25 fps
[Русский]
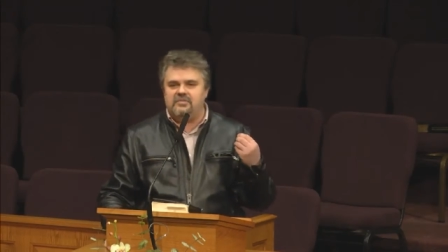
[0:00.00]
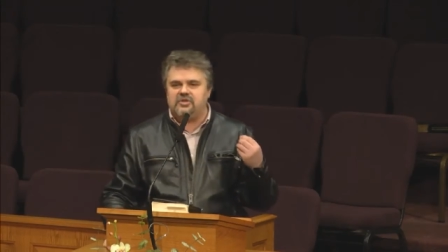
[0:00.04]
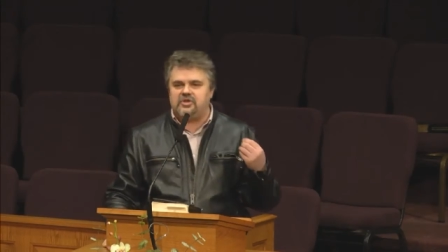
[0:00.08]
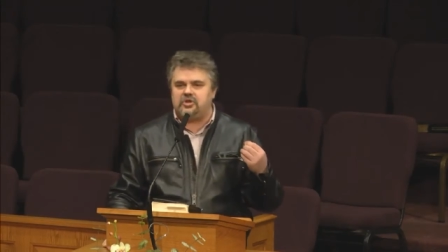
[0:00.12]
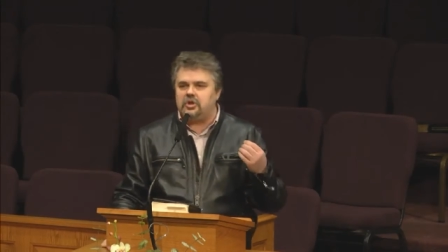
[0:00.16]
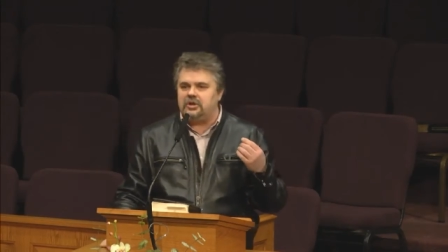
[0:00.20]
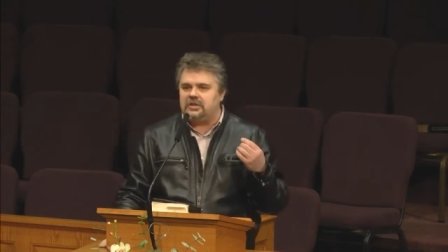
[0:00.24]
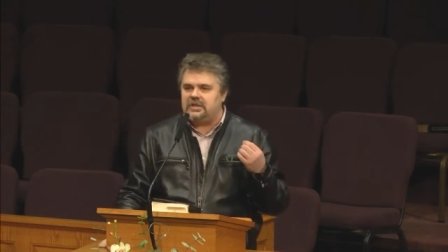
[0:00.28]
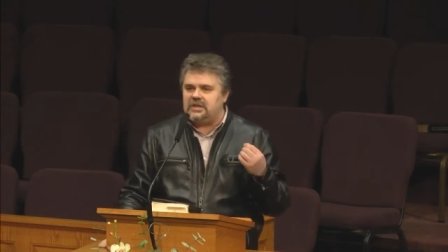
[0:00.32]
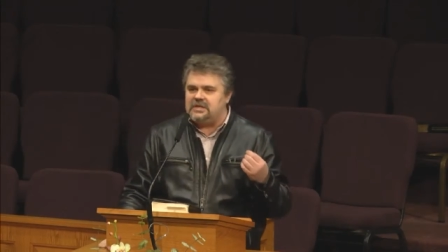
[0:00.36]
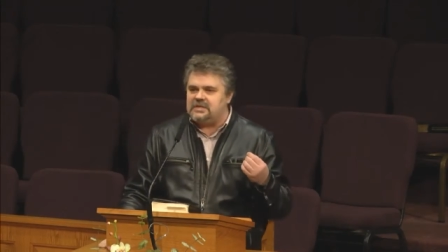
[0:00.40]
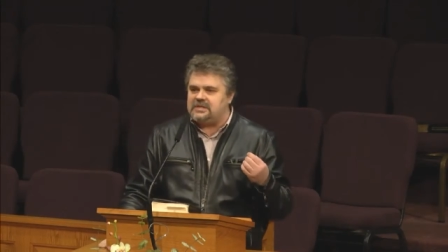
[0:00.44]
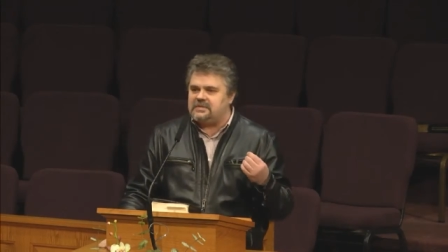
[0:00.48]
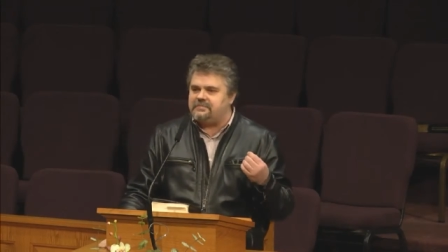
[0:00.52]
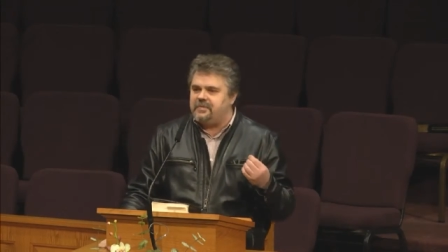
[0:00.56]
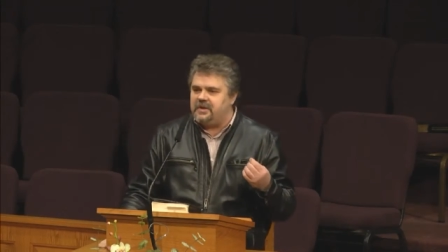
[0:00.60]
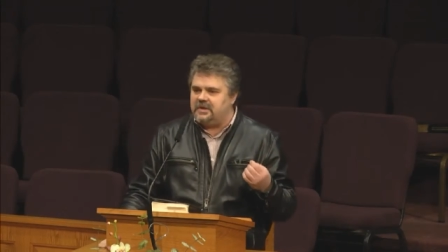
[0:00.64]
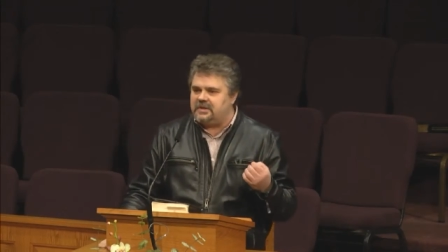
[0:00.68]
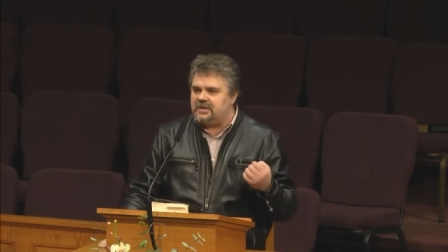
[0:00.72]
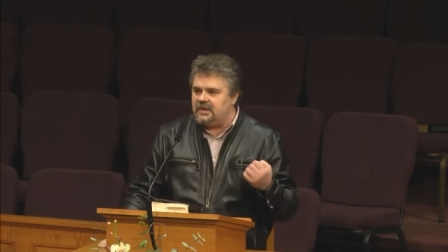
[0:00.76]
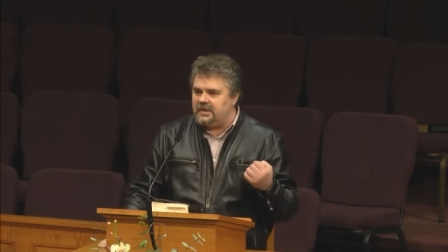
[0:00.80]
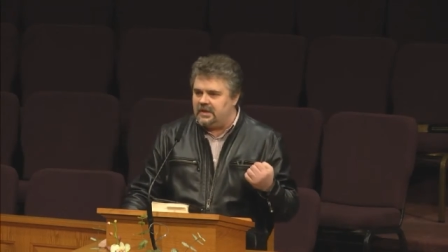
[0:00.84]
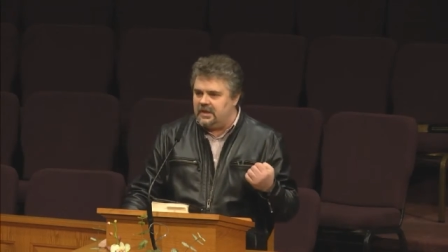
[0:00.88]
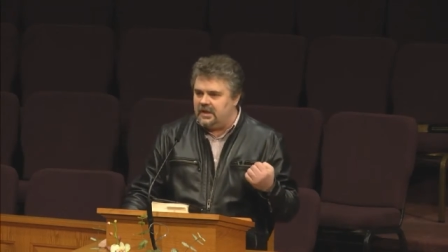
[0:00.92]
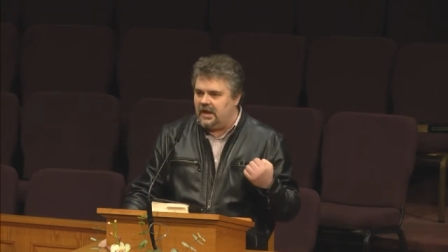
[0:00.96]
что это
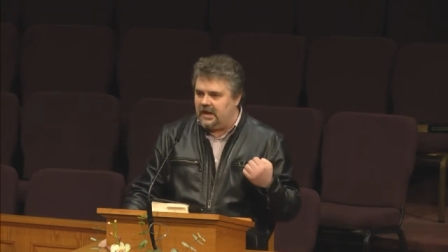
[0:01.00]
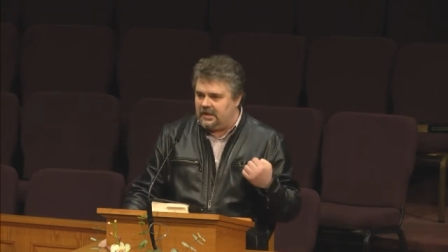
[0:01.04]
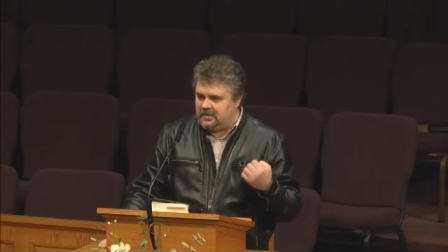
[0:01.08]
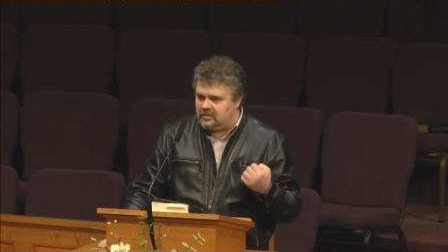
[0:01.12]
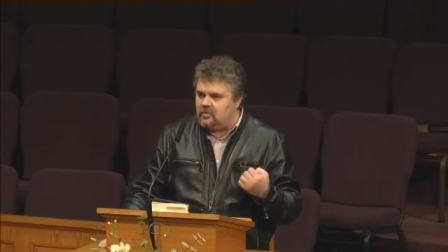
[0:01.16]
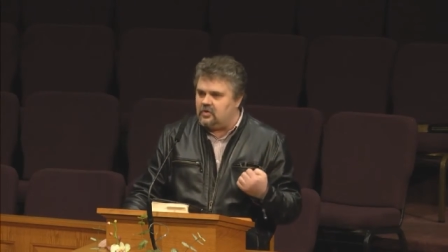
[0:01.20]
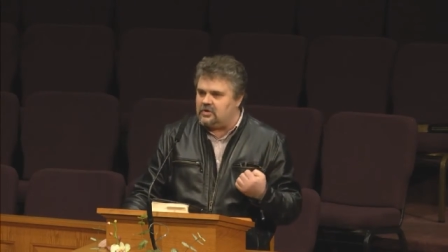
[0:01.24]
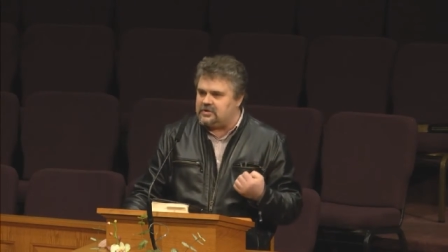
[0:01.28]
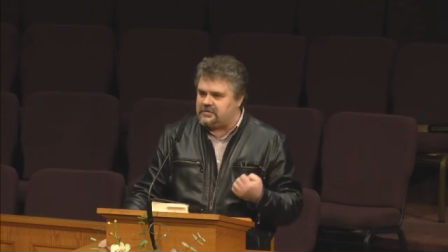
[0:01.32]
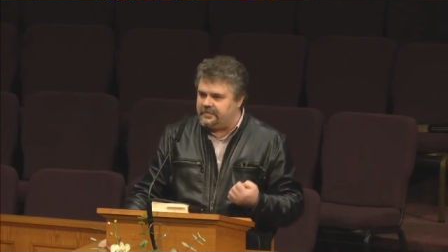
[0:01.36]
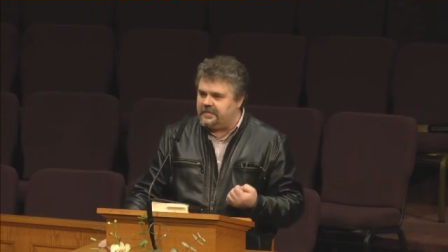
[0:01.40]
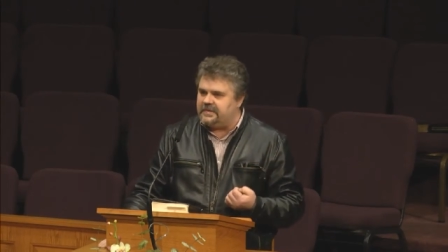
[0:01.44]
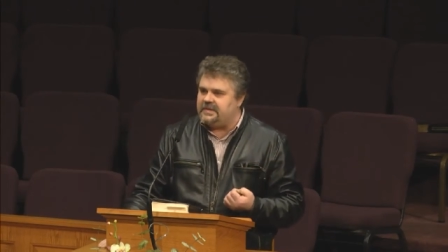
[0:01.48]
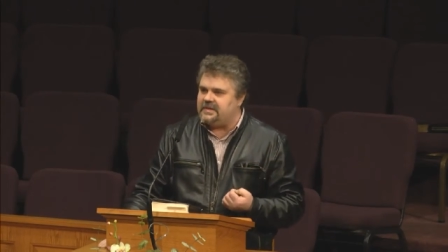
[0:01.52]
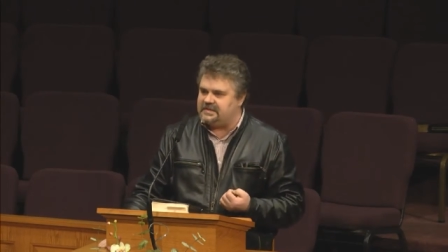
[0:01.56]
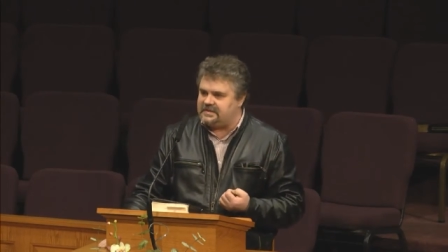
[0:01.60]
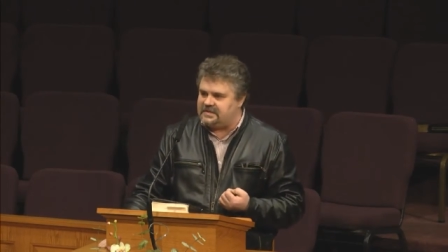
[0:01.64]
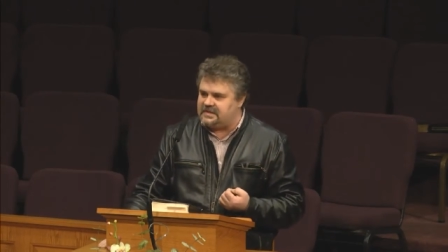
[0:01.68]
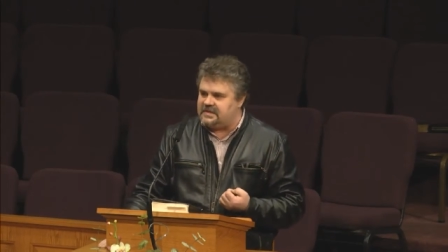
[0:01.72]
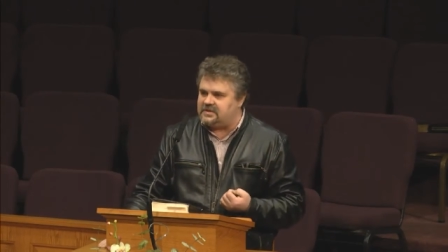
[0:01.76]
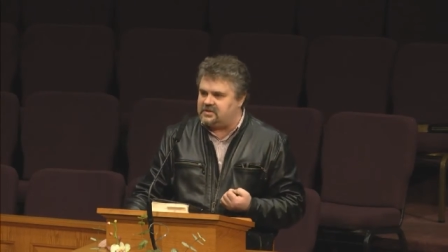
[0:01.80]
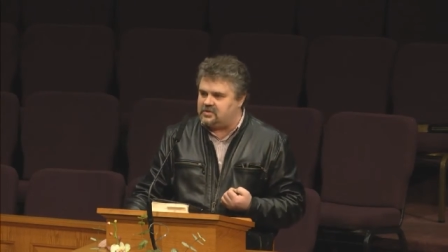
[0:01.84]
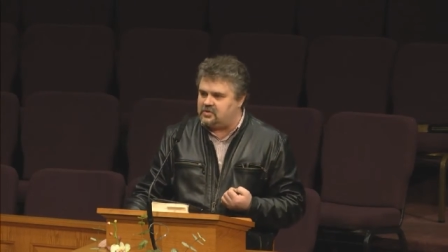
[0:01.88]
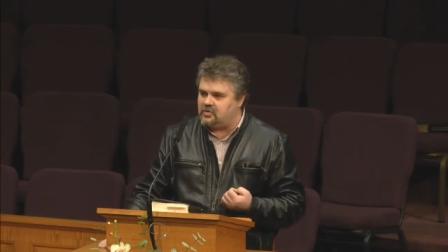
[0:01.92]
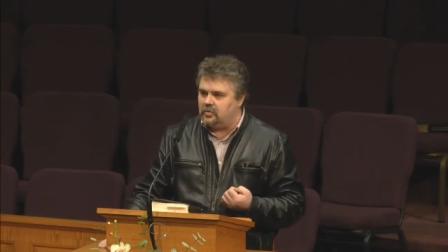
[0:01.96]
испытанный от Господа
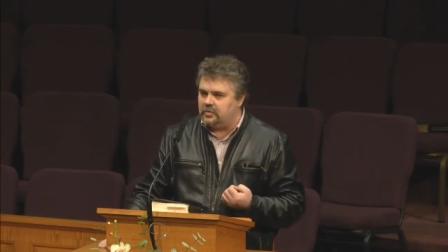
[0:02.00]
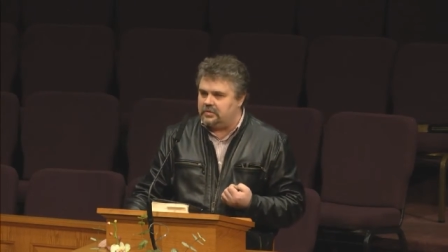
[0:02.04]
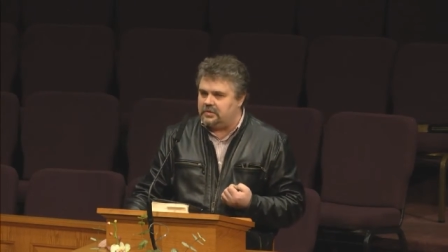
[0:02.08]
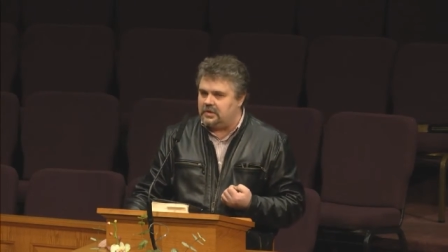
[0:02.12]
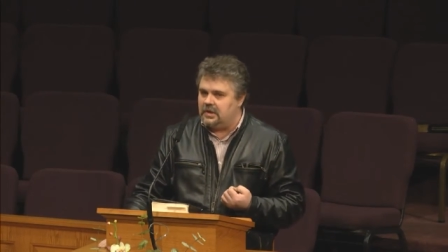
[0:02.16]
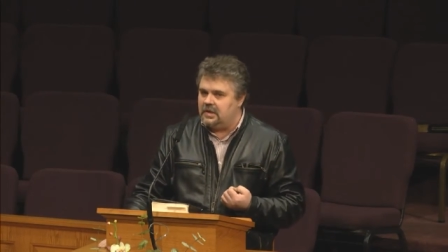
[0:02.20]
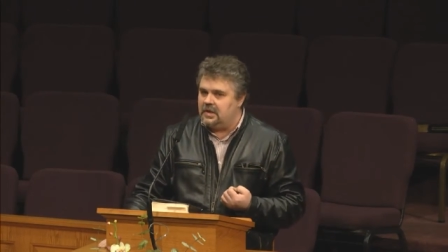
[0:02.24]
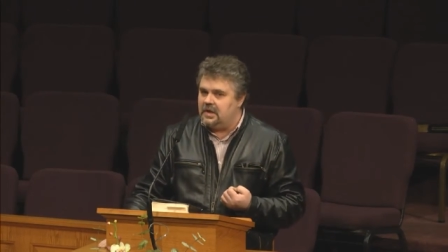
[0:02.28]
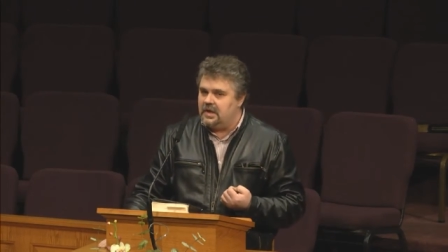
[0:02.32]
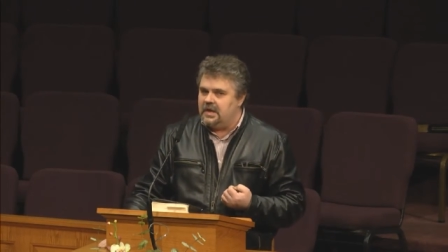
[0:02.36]
сосуд –